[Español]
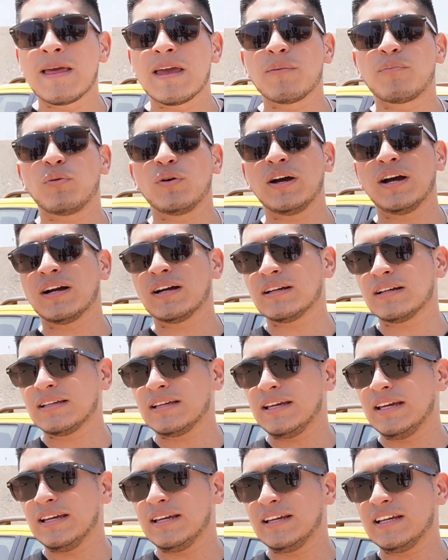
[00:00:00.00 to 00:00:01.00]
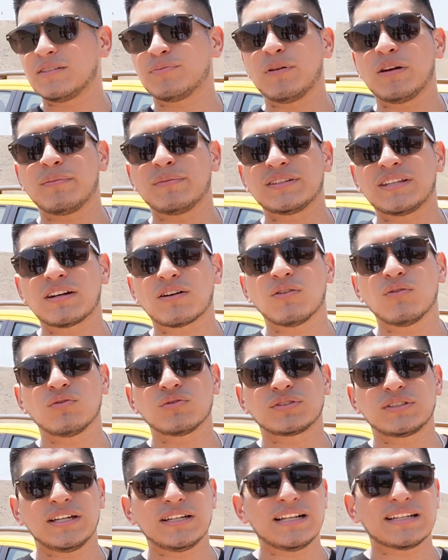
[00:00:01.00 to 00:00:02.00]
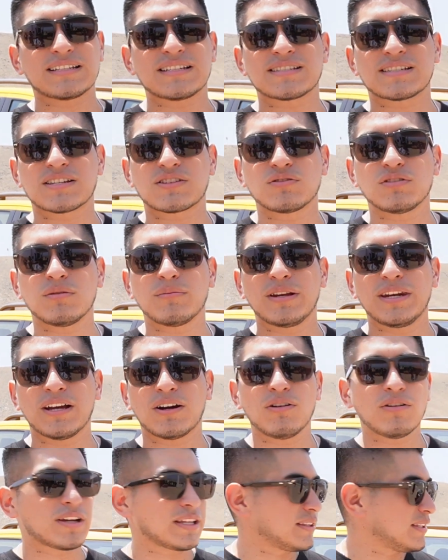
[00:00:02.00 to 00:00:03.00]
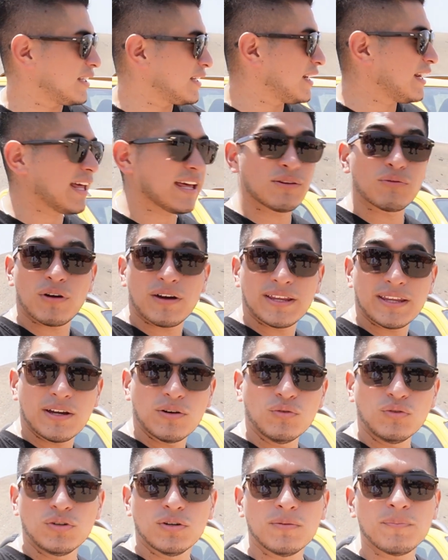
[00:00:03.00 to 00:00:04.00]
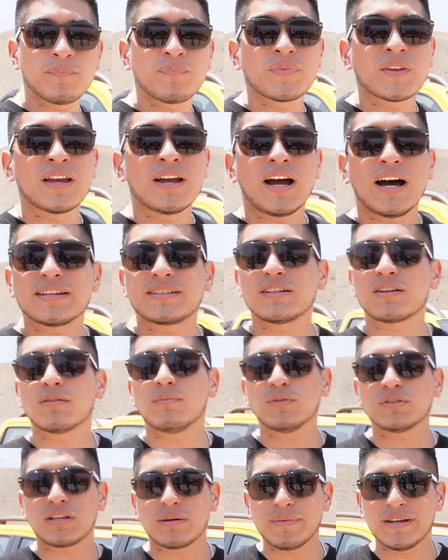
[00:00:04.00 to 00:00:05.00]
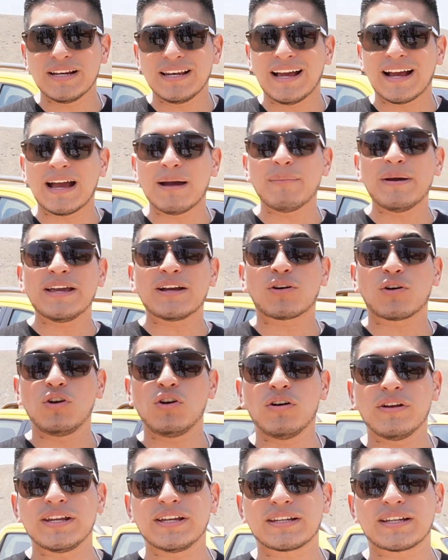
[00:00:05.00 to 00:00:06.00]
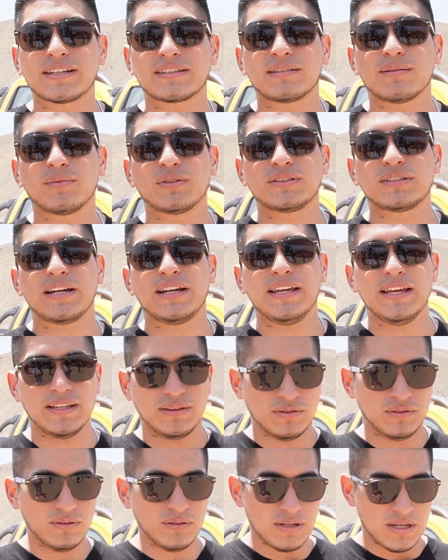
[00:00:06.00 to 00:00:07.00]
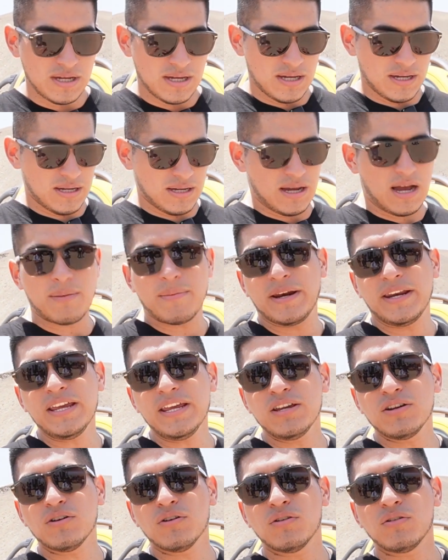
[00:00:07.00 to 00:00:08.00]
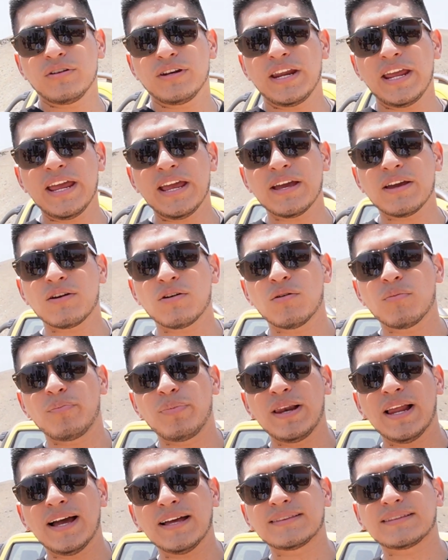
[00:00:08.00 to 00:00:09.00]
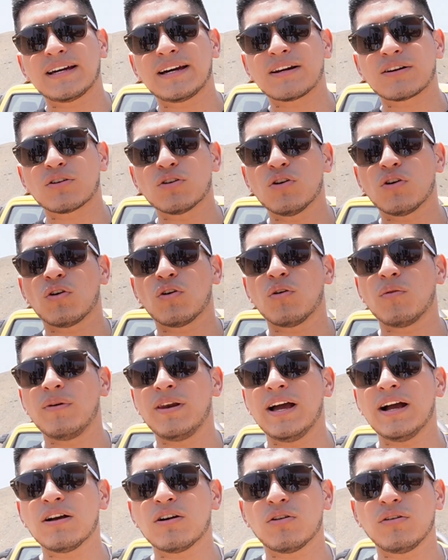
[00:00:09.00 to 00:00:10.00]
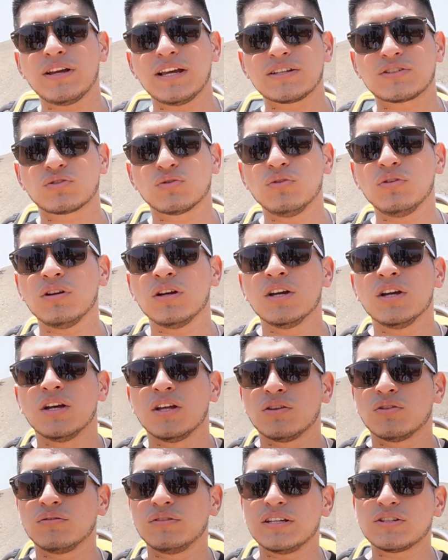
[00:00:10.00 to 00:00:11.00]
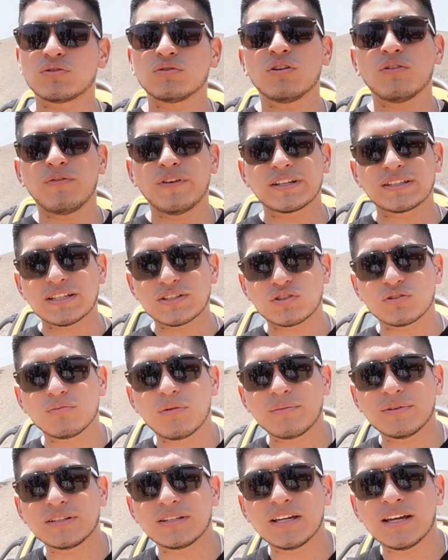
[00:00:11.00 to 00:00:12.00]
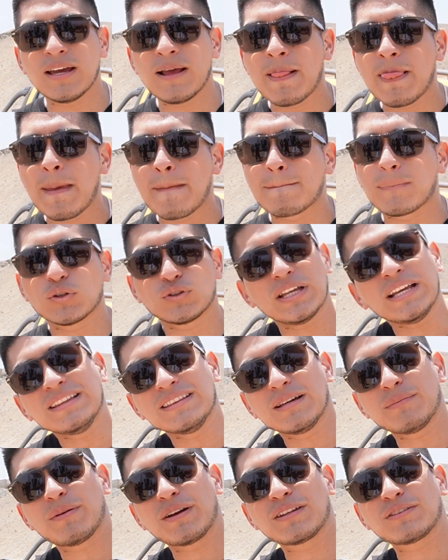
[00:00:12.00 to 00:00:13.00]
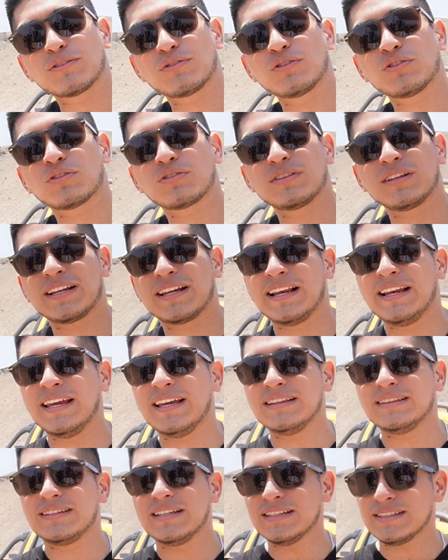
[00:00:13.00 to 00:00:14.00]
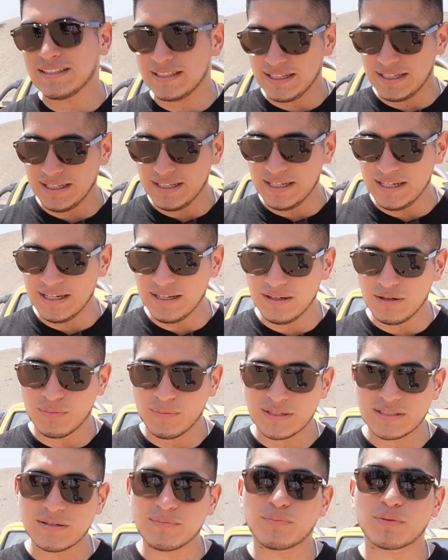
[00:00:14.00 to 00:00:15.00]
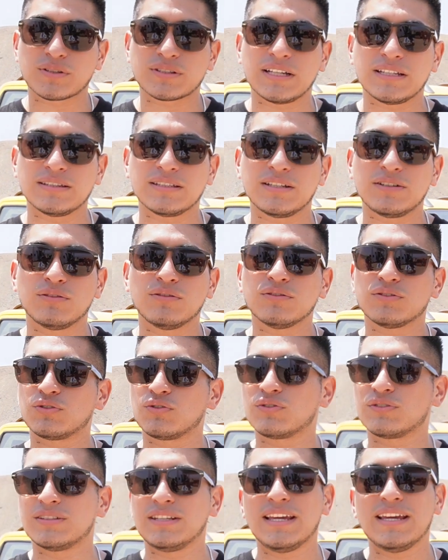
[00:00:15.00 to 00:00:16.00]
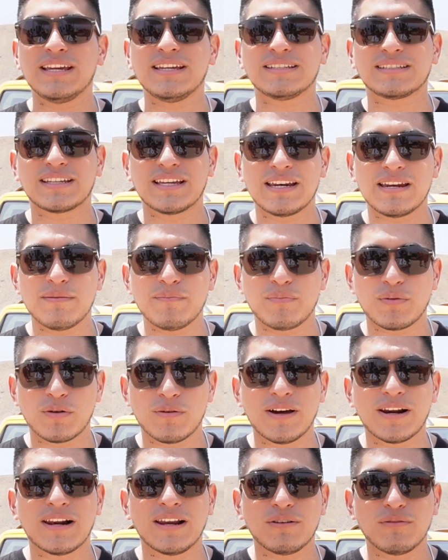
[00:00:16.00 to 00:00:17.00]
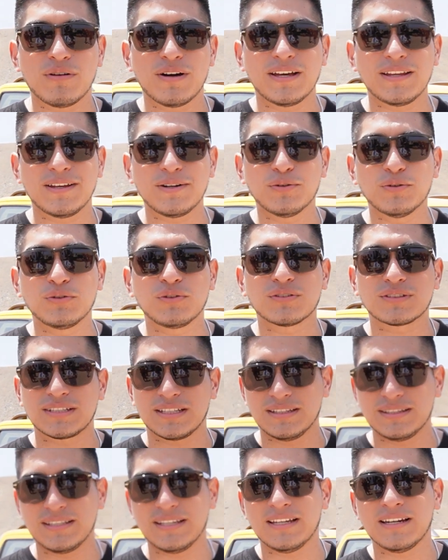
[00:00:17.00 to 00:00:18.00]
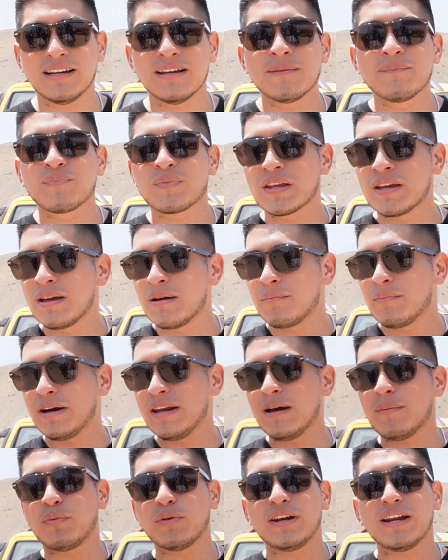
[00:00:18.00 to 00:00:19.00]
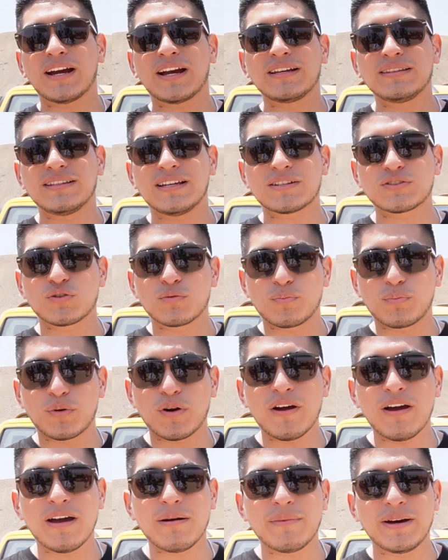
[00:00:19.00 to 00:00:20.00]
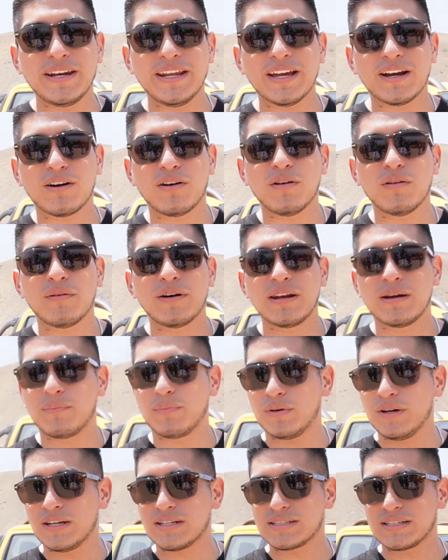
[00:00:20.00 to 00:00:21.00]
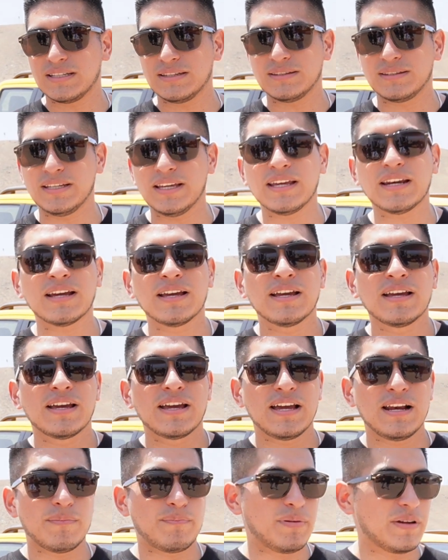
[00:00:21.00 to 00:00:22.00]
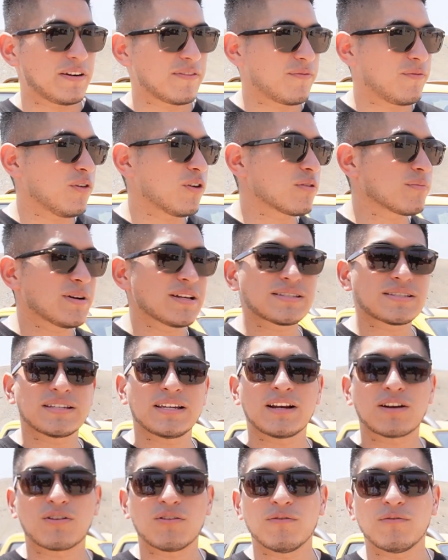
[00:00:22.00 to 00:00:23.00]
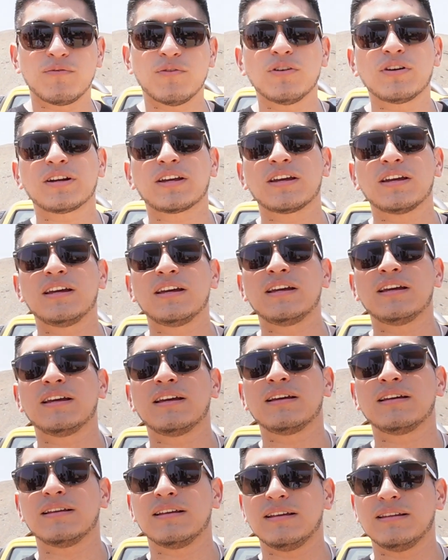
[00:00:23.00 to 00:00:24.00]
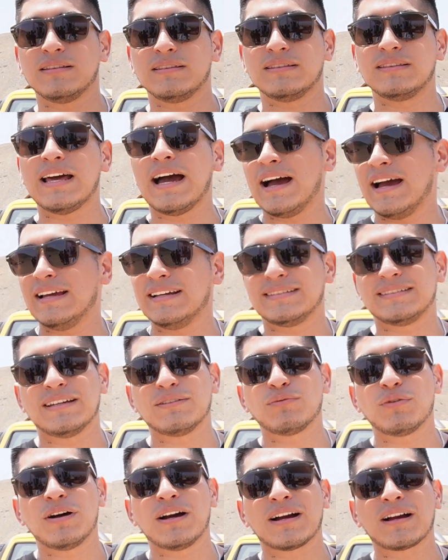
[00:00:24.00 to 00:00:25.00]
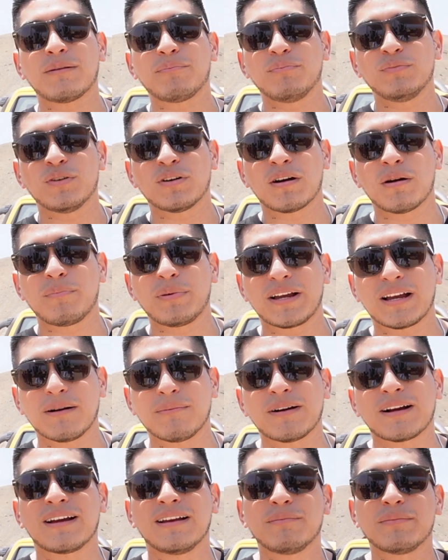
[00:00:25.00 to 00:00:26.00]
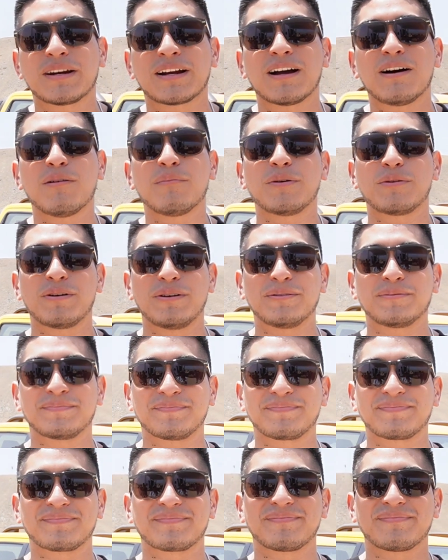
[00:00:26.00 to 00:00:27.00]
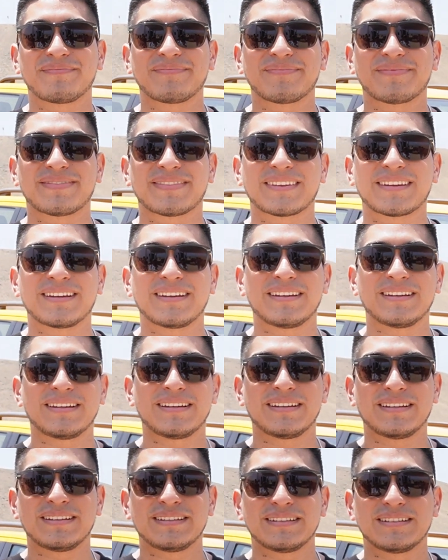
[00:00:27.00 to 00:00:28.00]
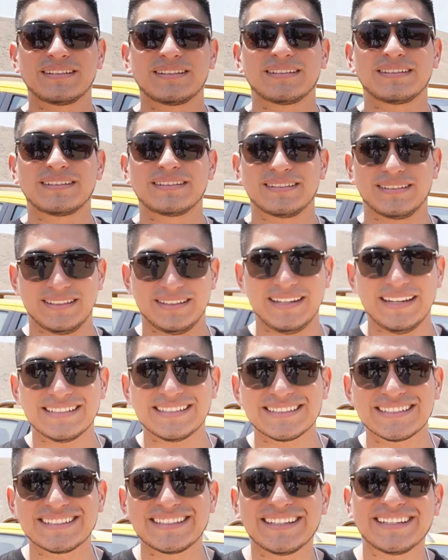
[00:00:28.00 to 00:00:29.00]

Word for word: y puedan eh, experimentar con ustedes la sensación de manejo que tiene la nueva de 1 así como también la gama de colores que estamos trayendo, amarillo, negro, plata, rojo, blanco y azul donde es una oferta sumamente potente para todos nuestros clientes y lo más importante, ¿no? Si ustedes quieren probar la nueva de uno, sentir, van a poder agendar su prueba de manejo, van a poder sentir el performance y el confort que da esta nueva, nueva pickup acá del mercado peruano. Ya, muchas gracias. Gracias a